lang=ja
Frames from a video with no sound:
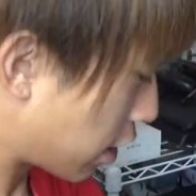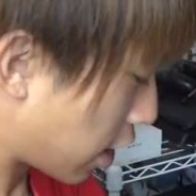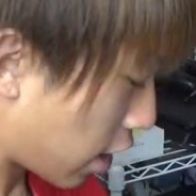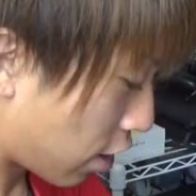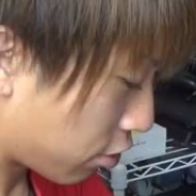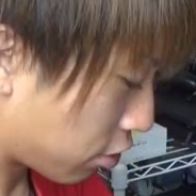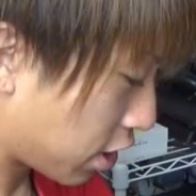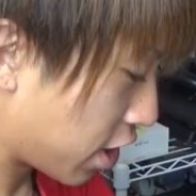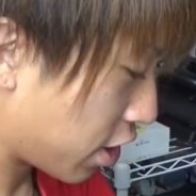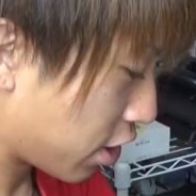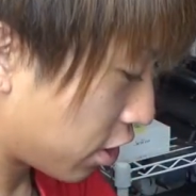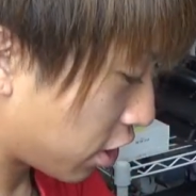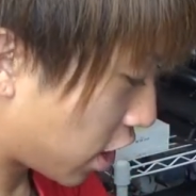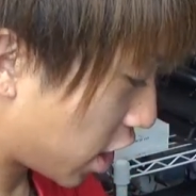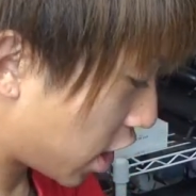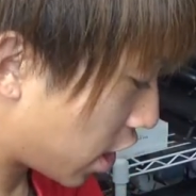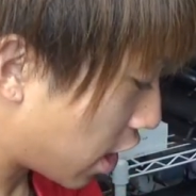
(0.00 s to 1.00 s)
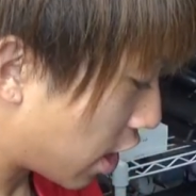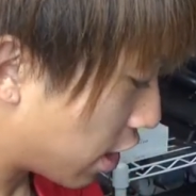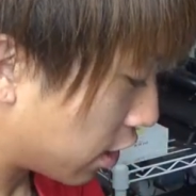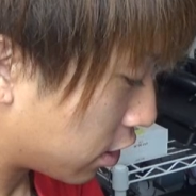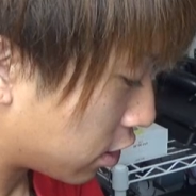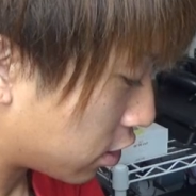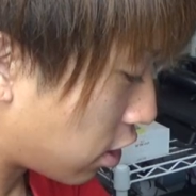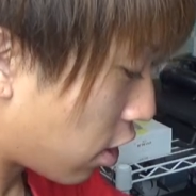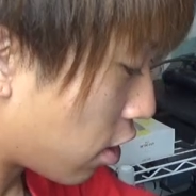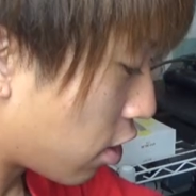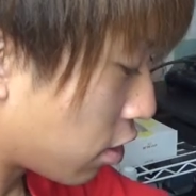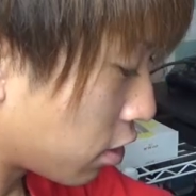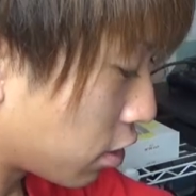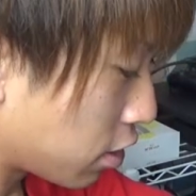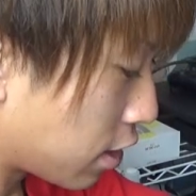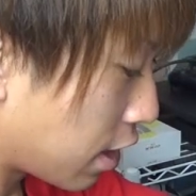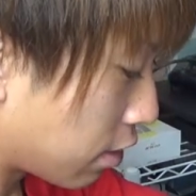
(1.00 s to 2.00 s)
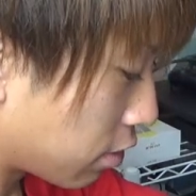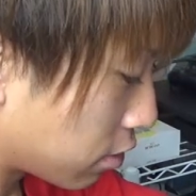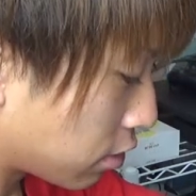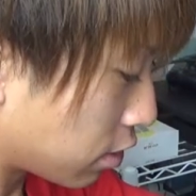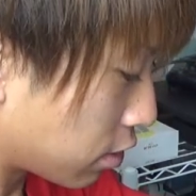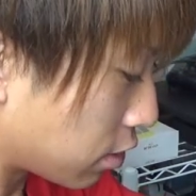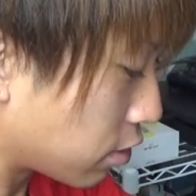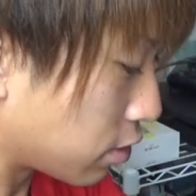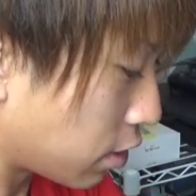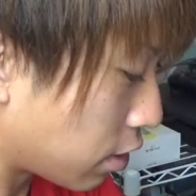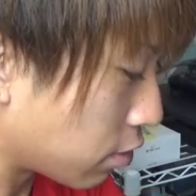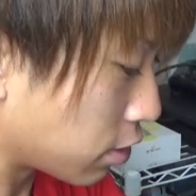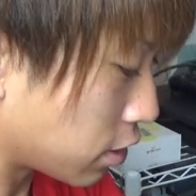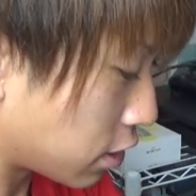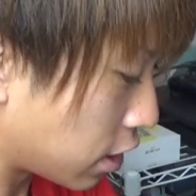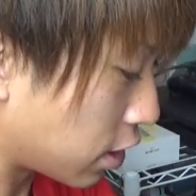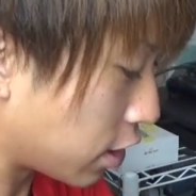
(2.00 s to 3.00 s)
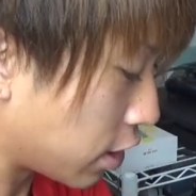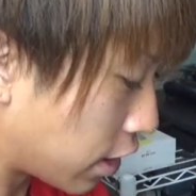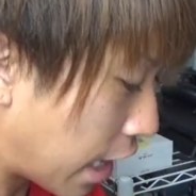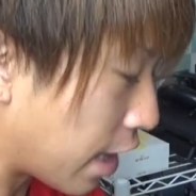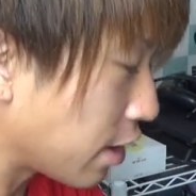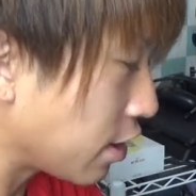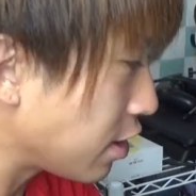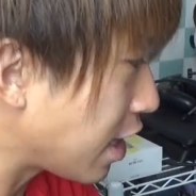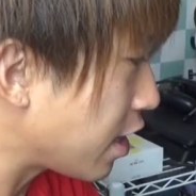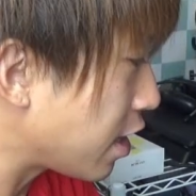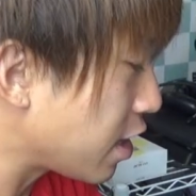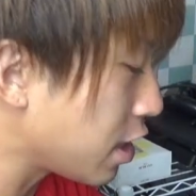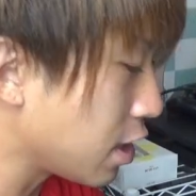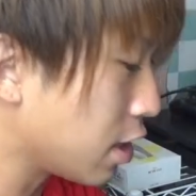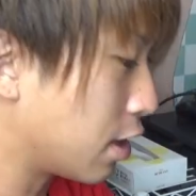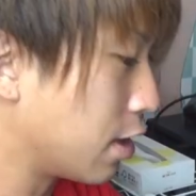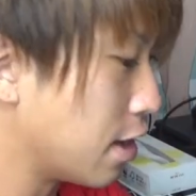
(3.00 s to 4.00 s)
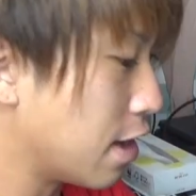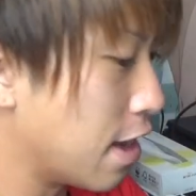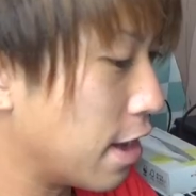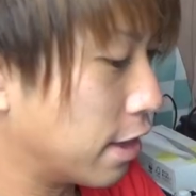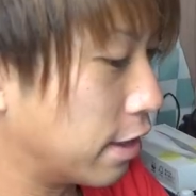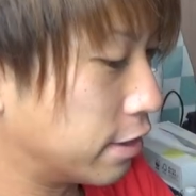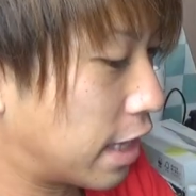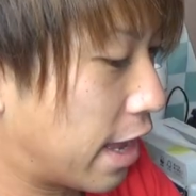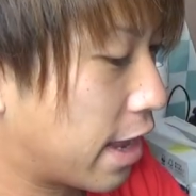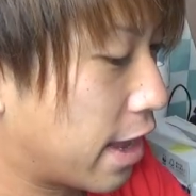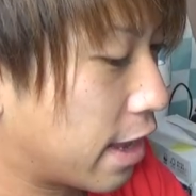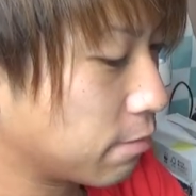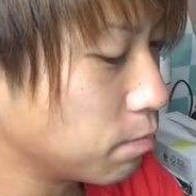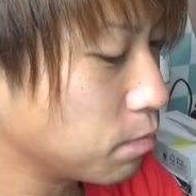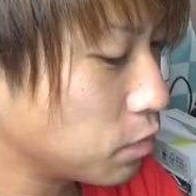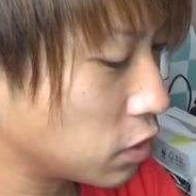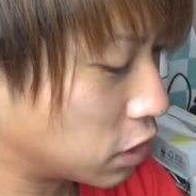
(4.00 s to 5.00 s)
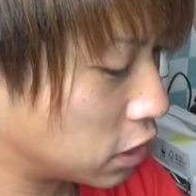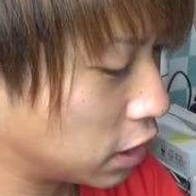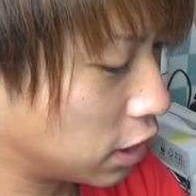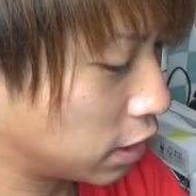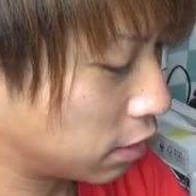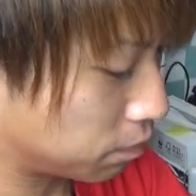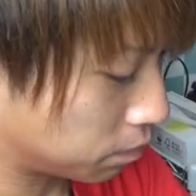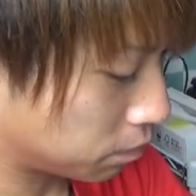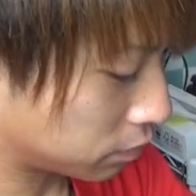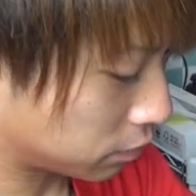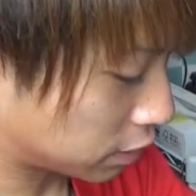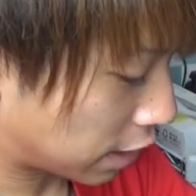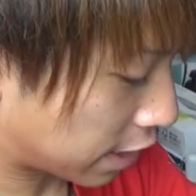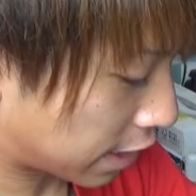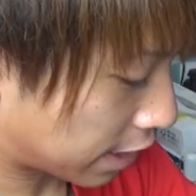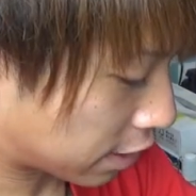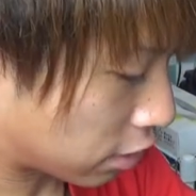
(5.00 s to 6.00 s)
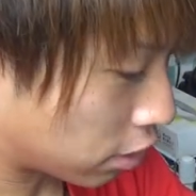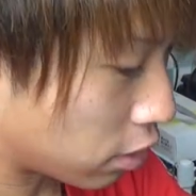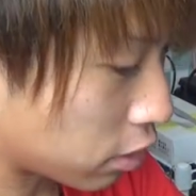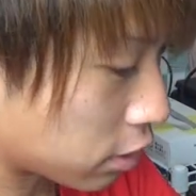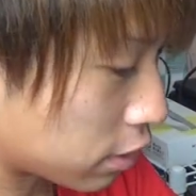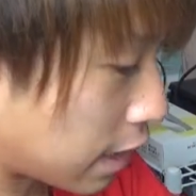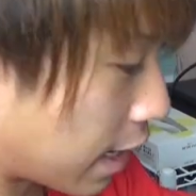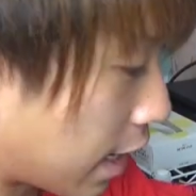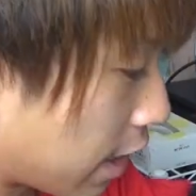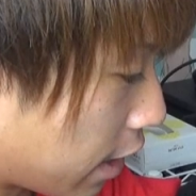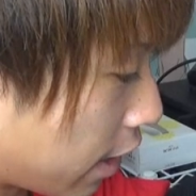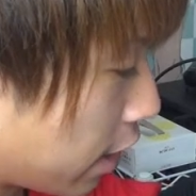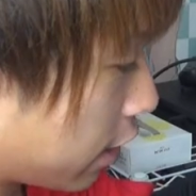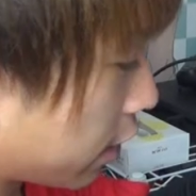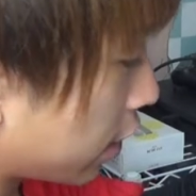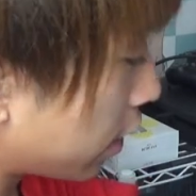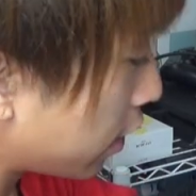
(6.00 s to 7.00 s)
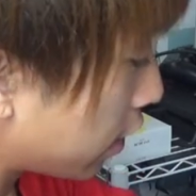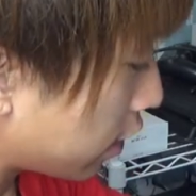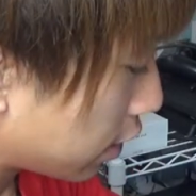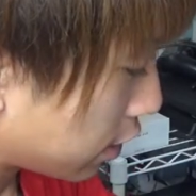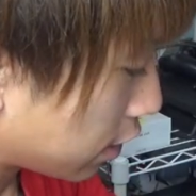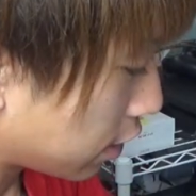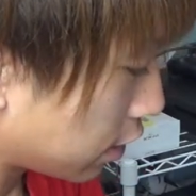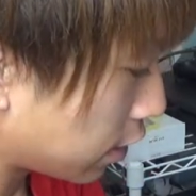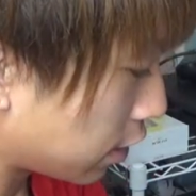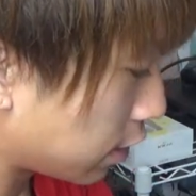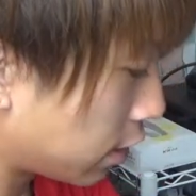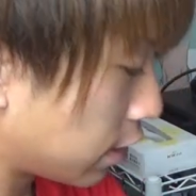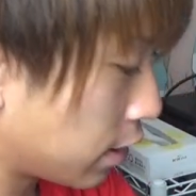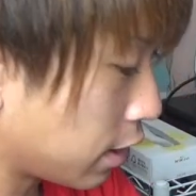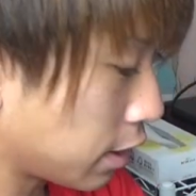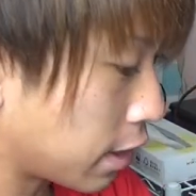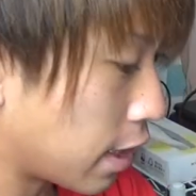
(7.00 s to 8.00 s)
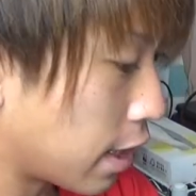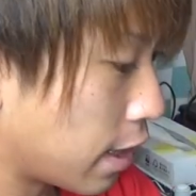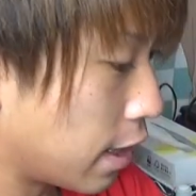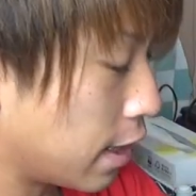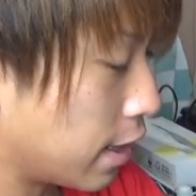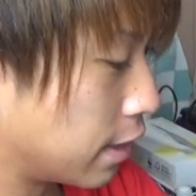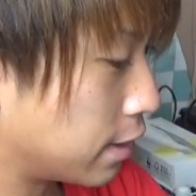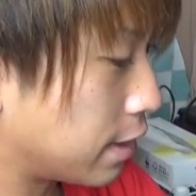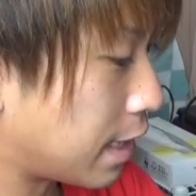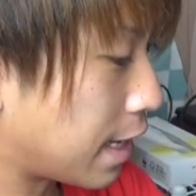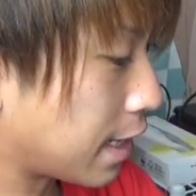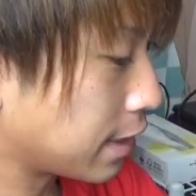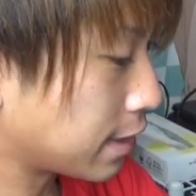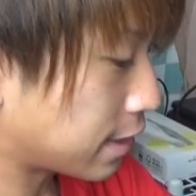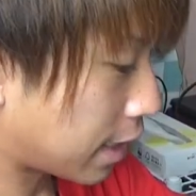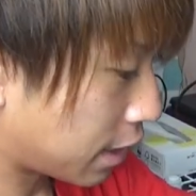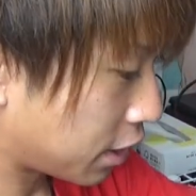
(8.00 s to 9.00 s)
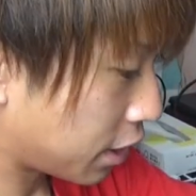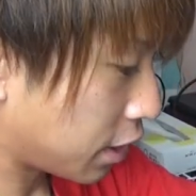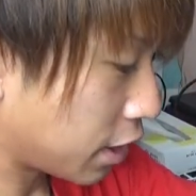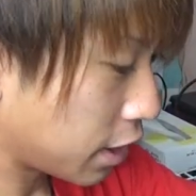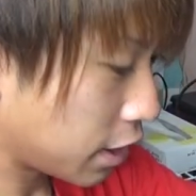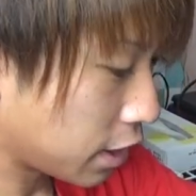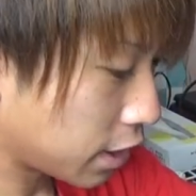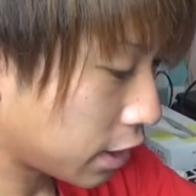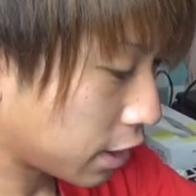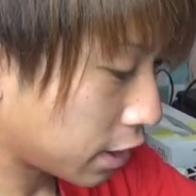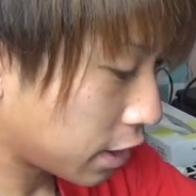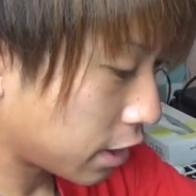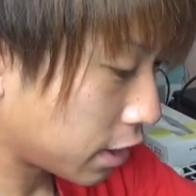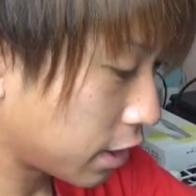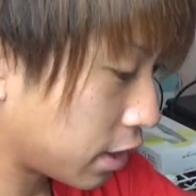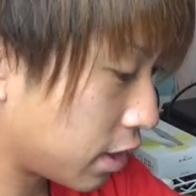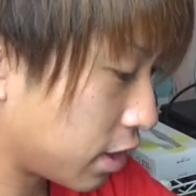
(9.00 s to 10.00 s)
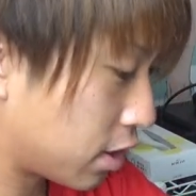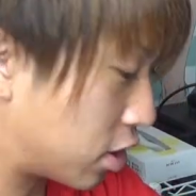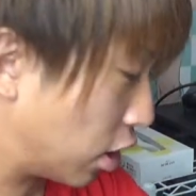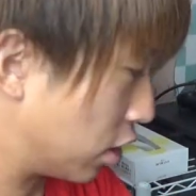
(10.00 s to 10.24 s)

まし人にどんなの真剣に全身で答えなさい